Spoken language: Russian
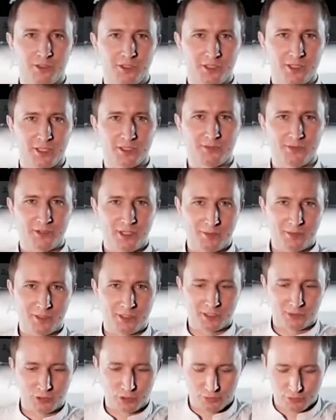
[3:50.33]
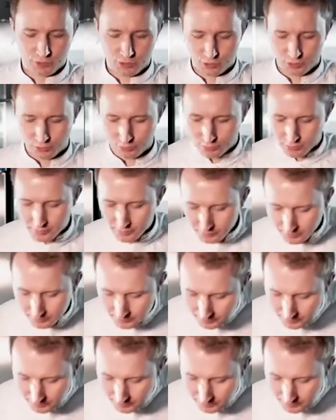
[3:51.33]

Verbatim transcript: засекать время и готовить соус.